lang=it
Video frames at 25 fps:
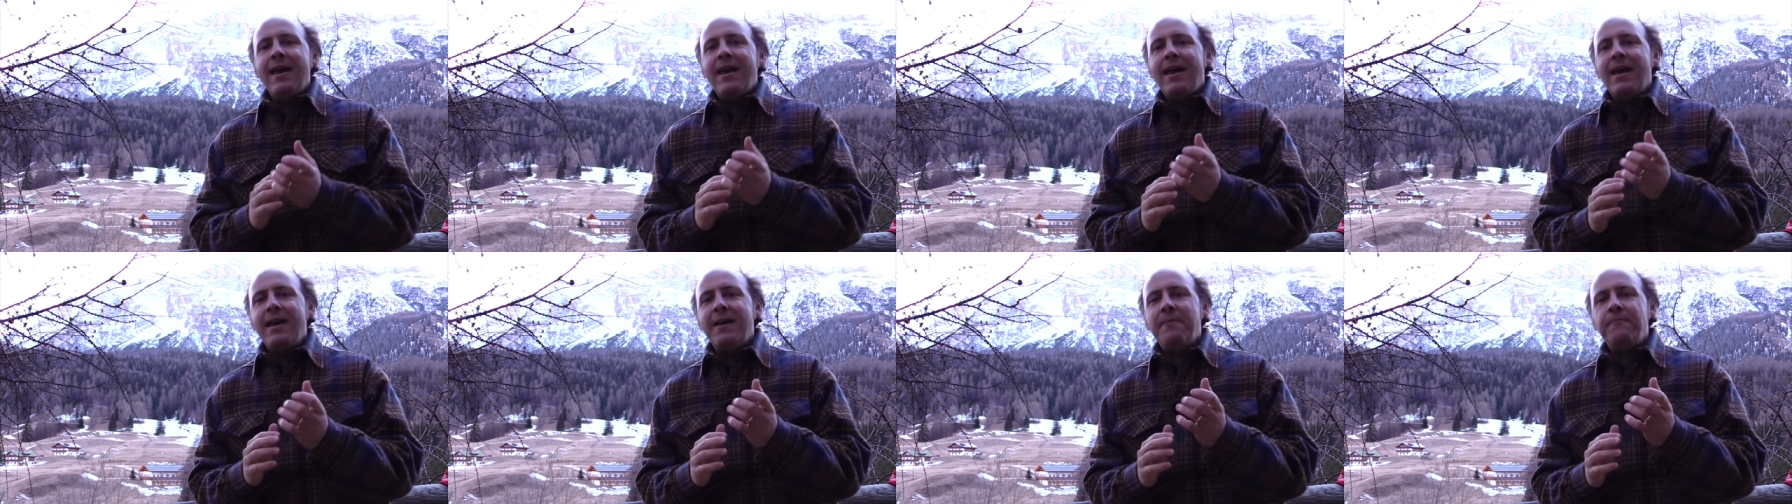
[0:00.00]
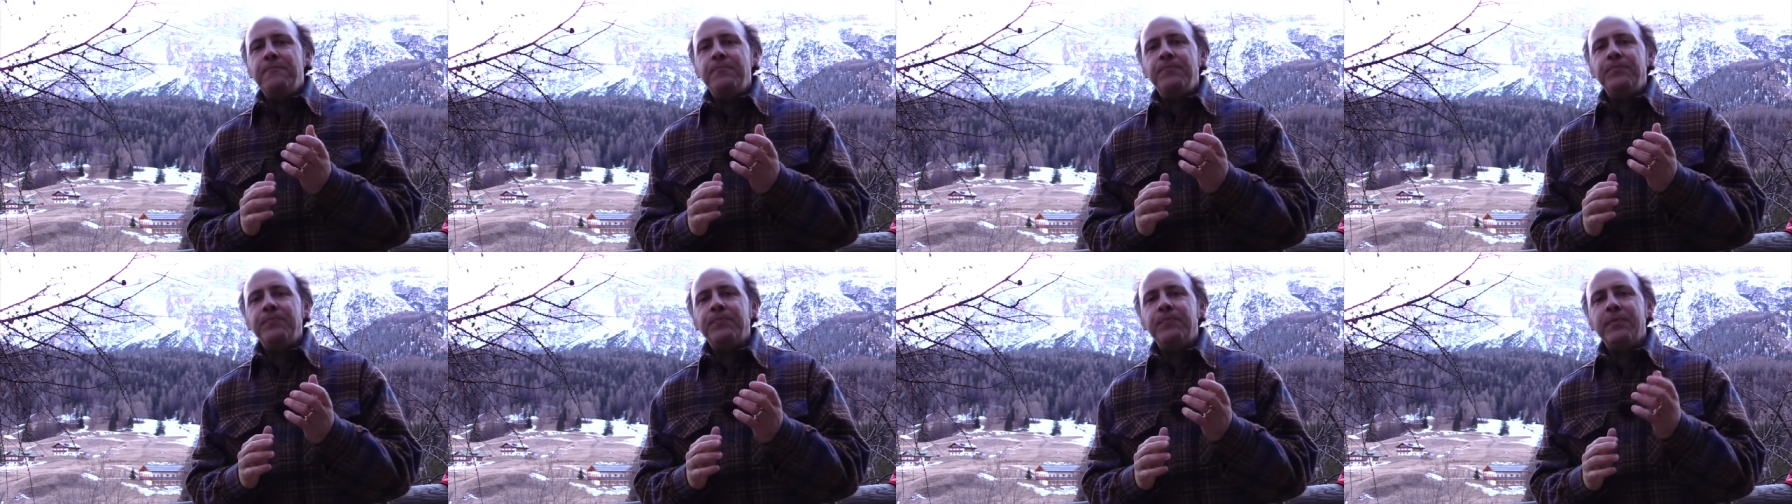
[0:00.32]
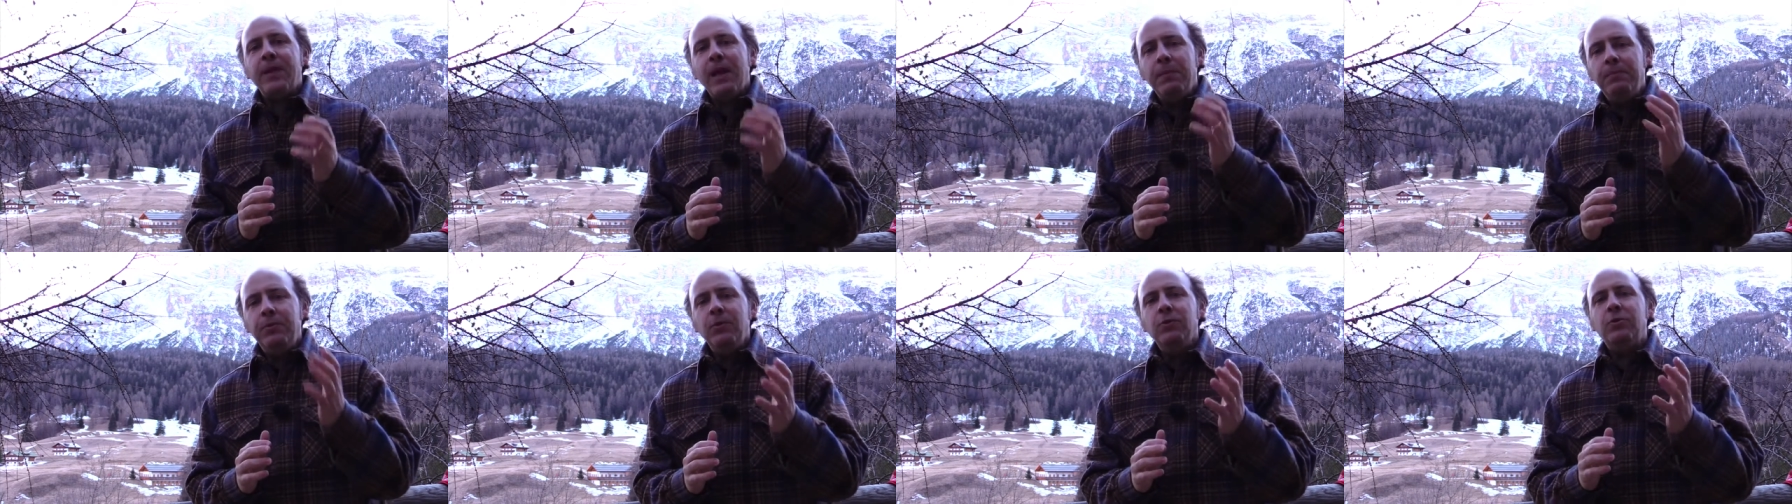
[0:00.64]
E
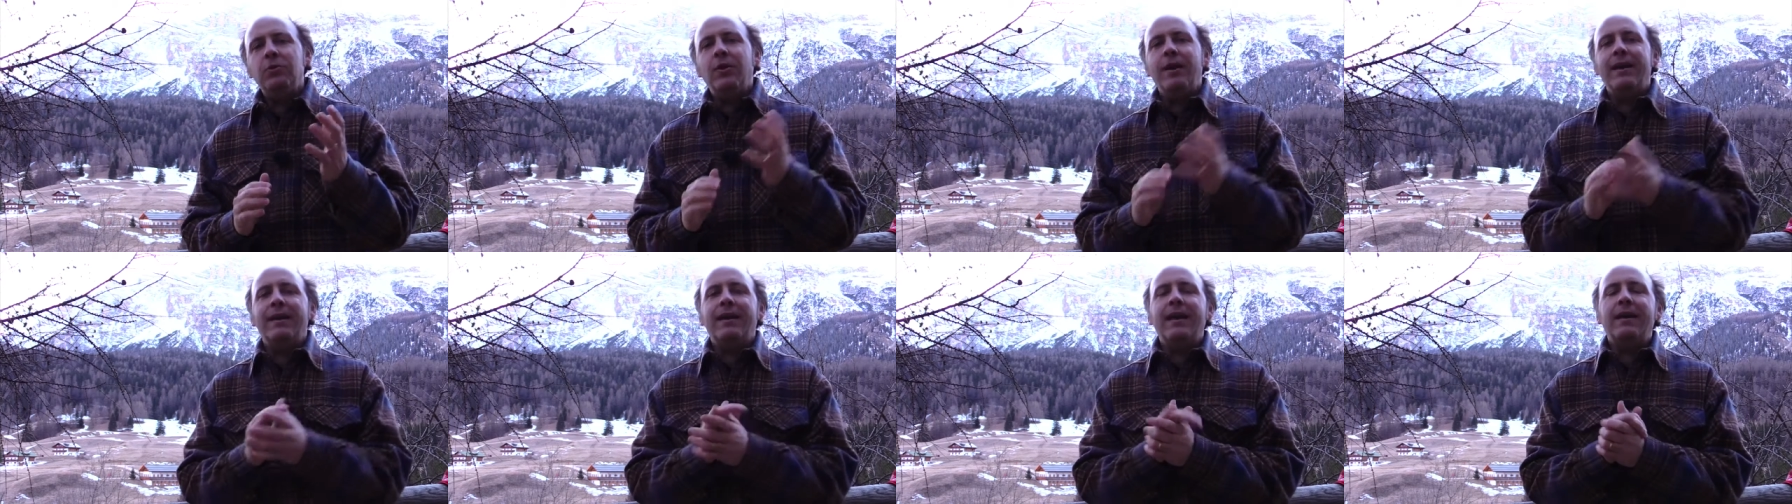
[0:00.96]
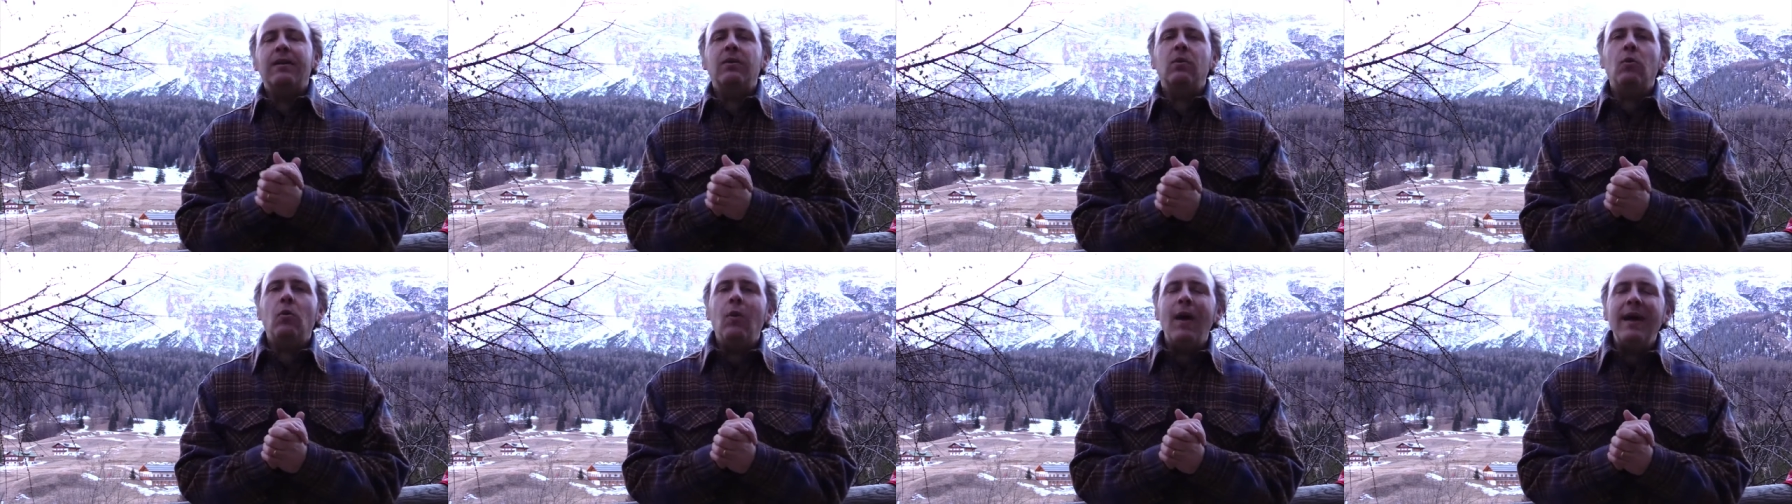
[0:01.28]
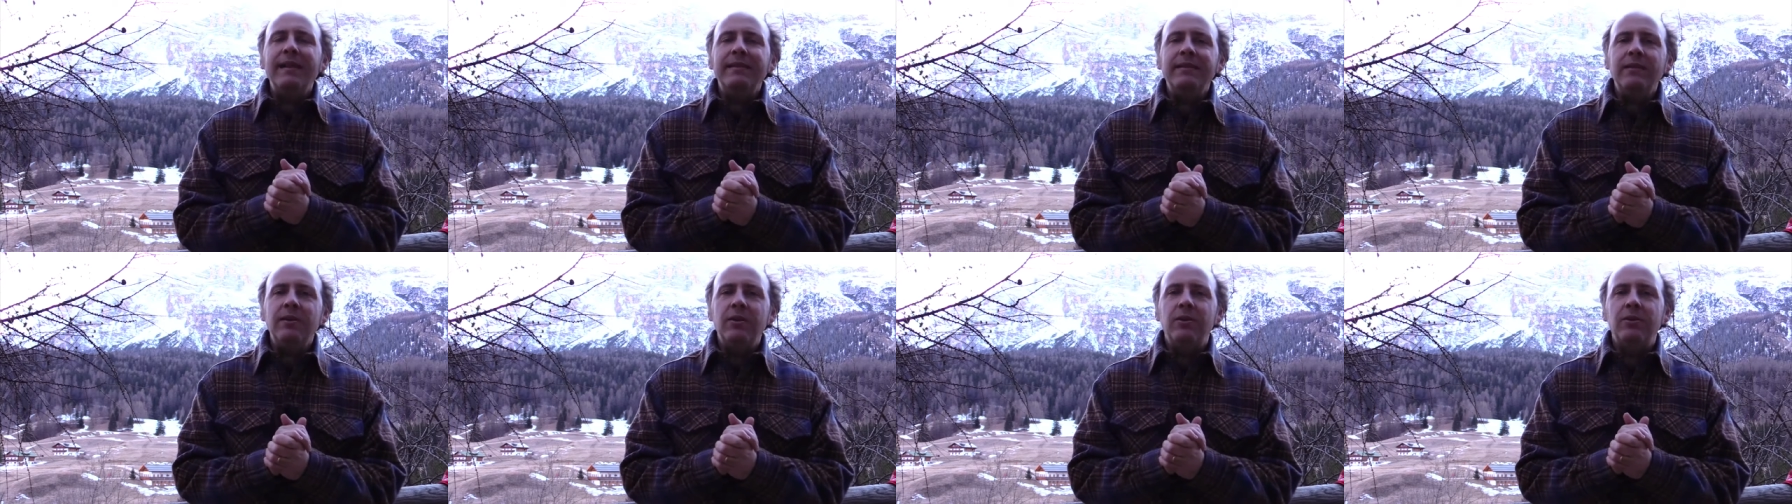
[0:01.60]
il punto è che
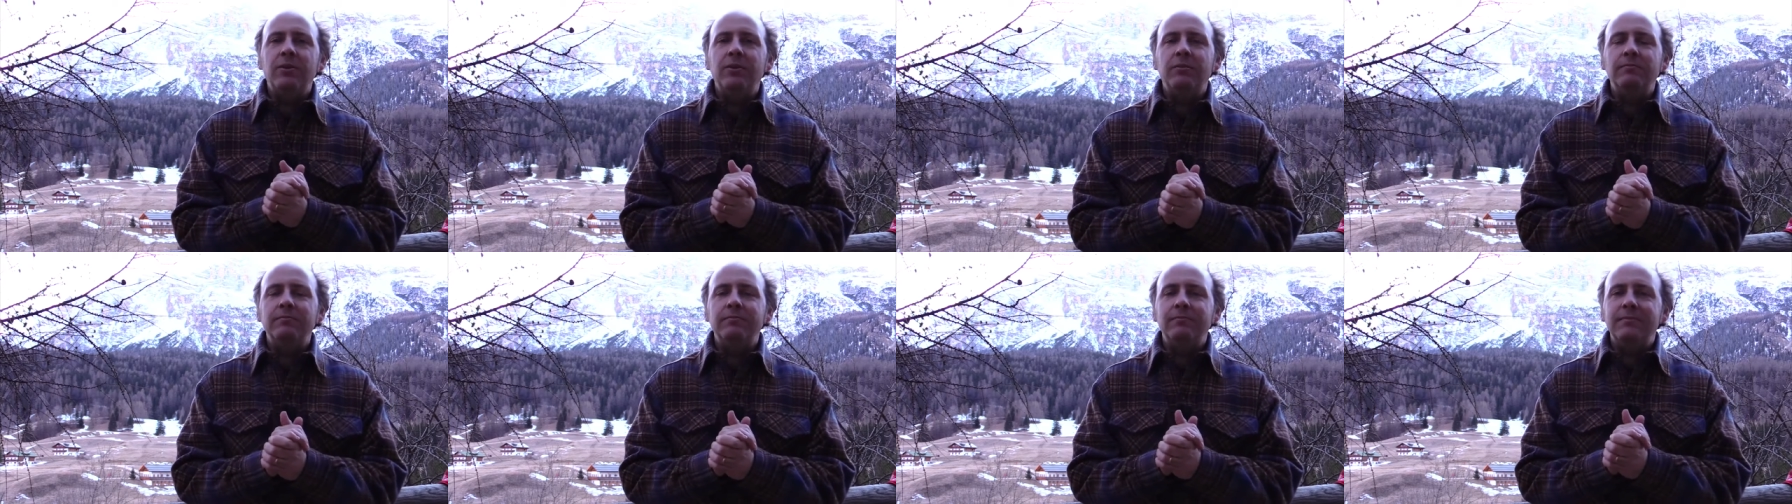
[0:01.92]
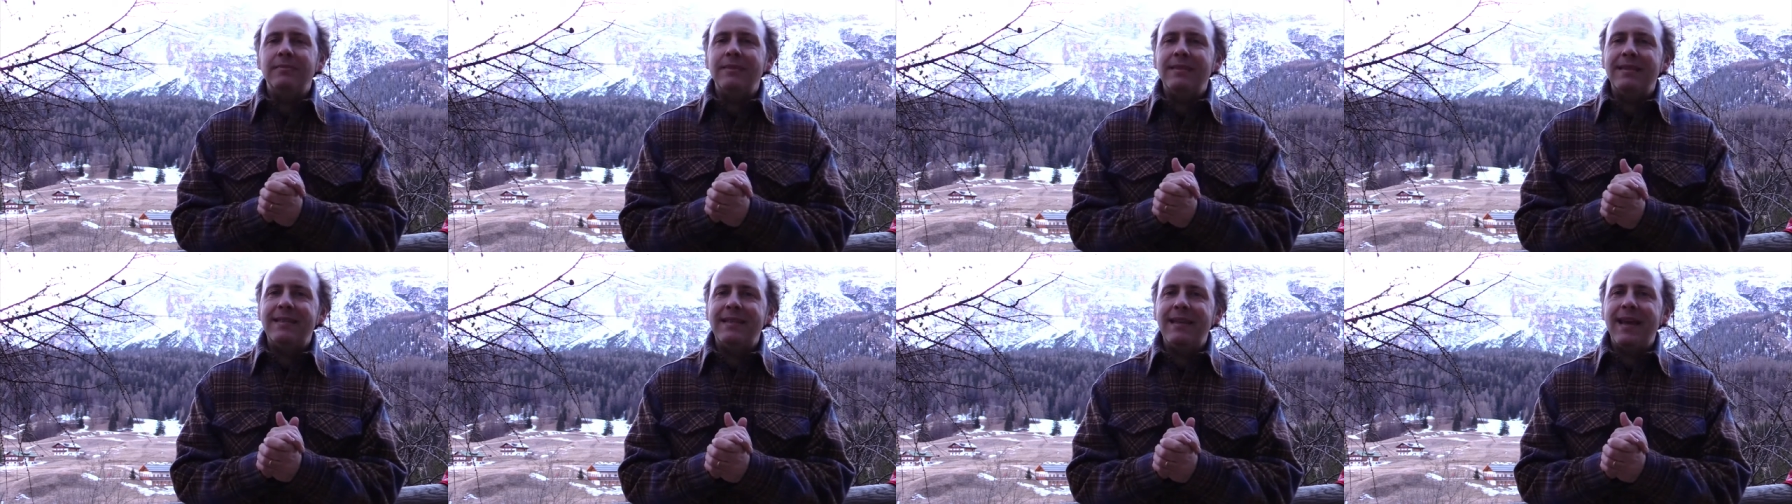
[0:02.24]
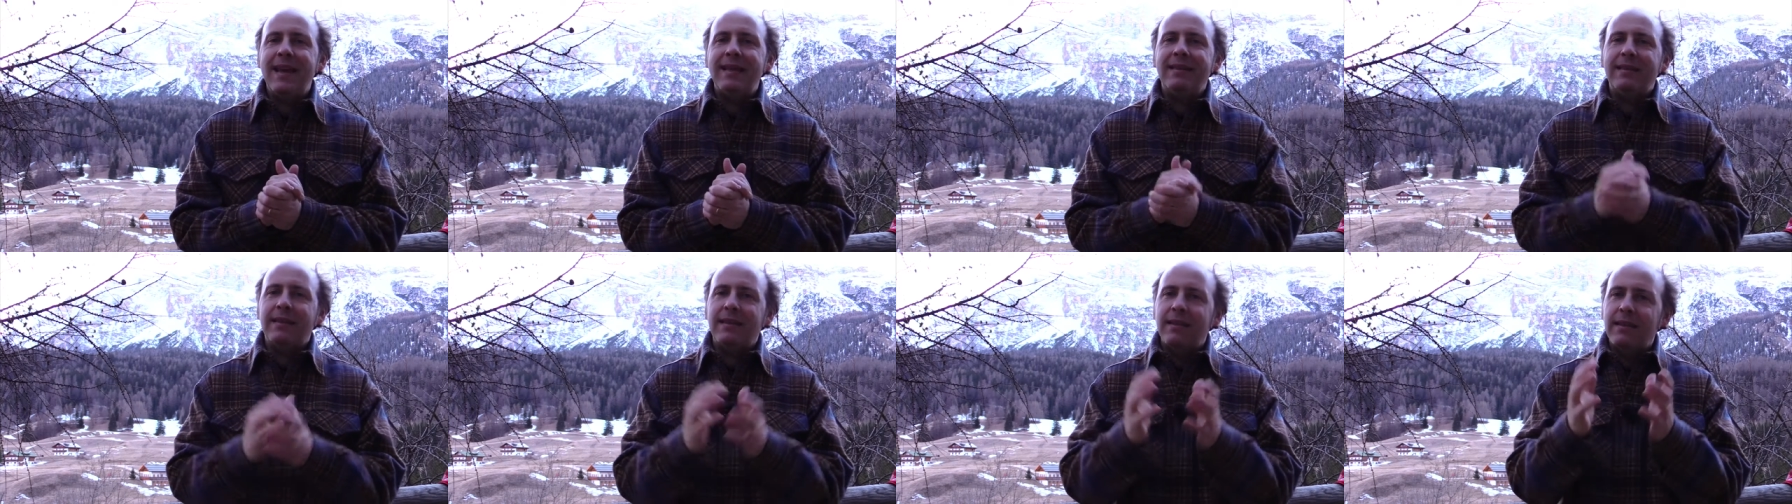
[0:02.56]
quando si è